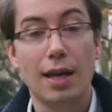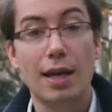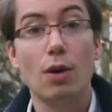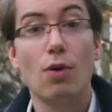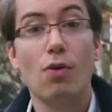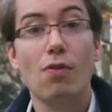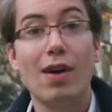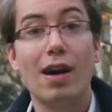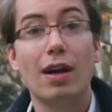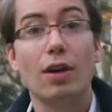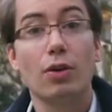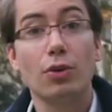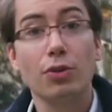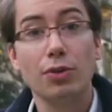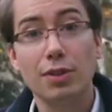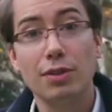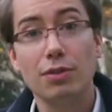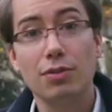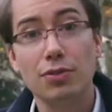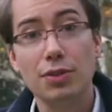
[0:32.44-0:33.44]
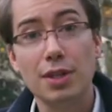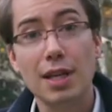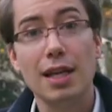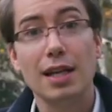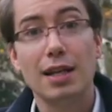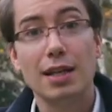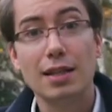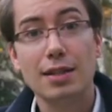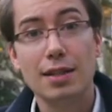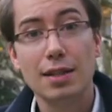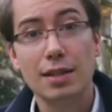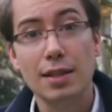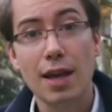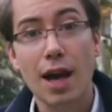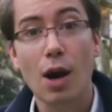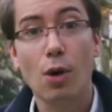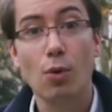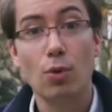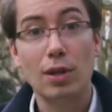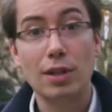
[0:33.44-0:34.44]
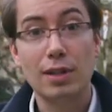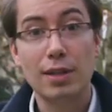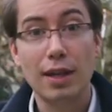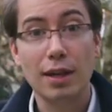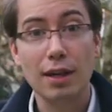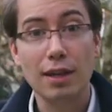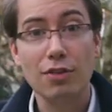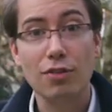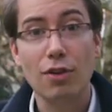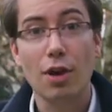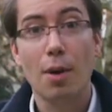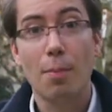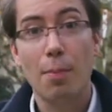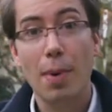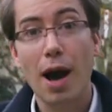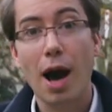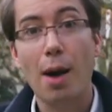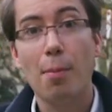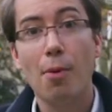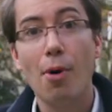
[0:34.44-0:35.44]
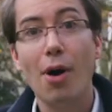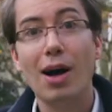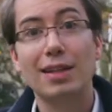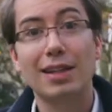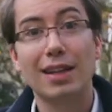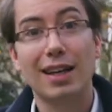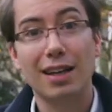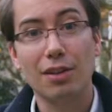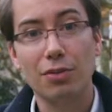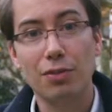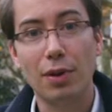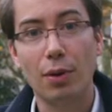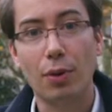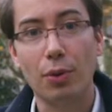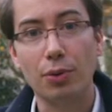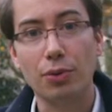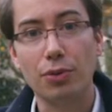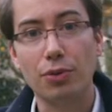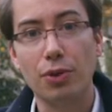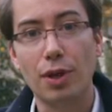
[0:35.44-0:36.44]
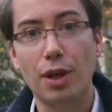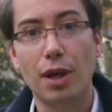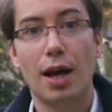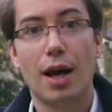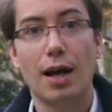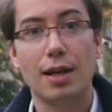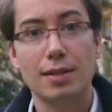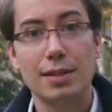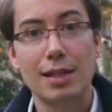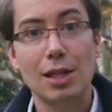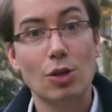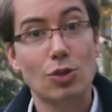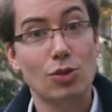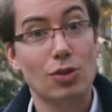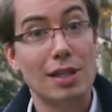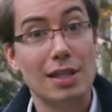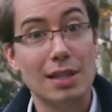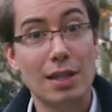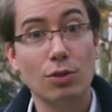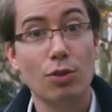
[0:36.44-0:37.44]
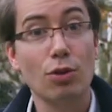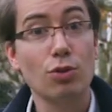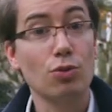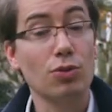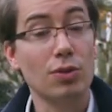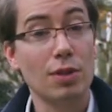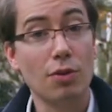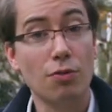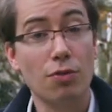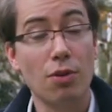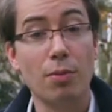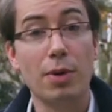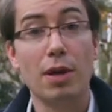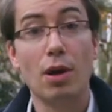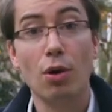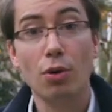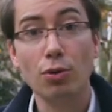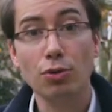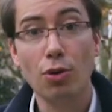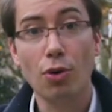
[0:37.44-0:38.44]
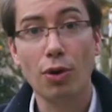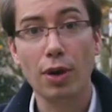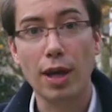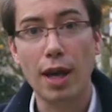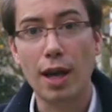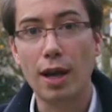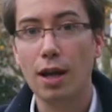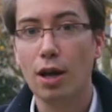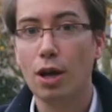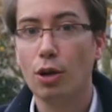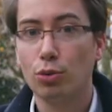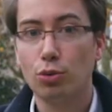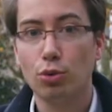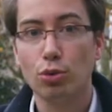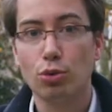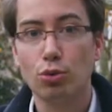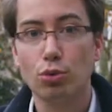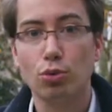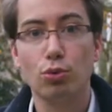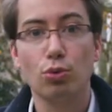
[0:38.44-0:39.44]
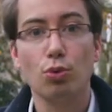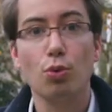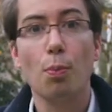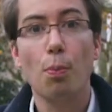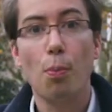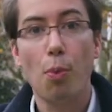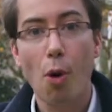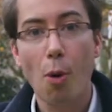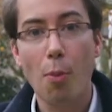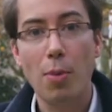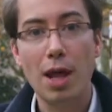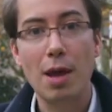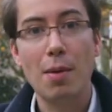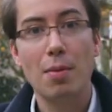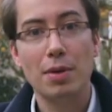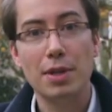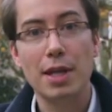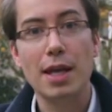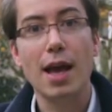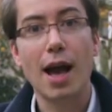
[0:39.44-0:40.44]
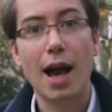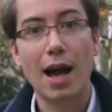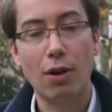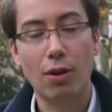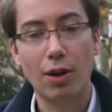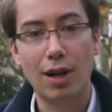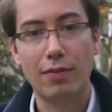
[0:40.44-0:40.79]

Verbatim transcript: et on va quantifier les écarts ou les dérives par rapport à des références. Ainsi, les utilisateurs sont informés en temps réel de tout problème lié à leur